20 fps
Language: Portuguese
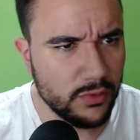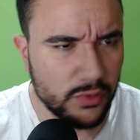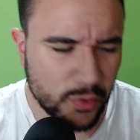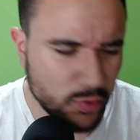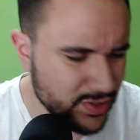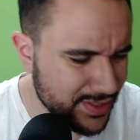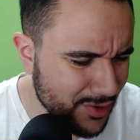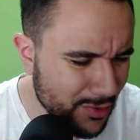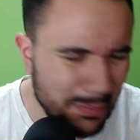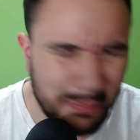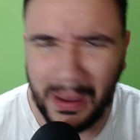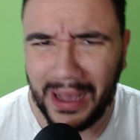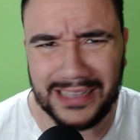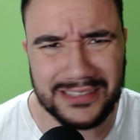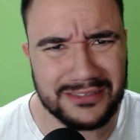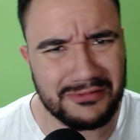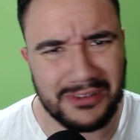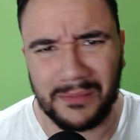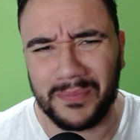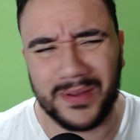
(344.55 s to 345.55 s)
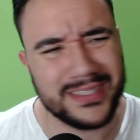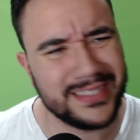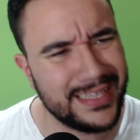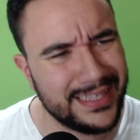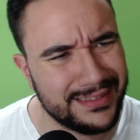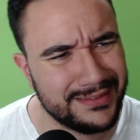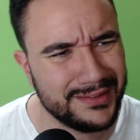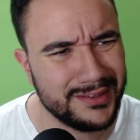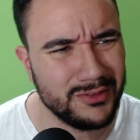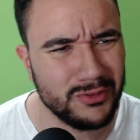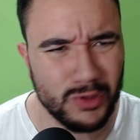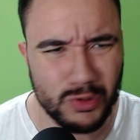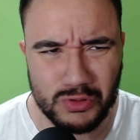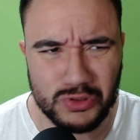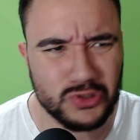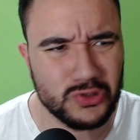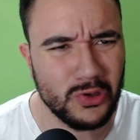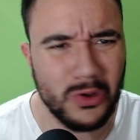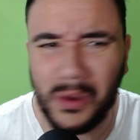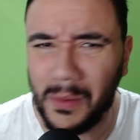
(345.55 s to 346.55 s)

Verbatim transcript: Eu sei o básico, rapaziada. Eu não sou a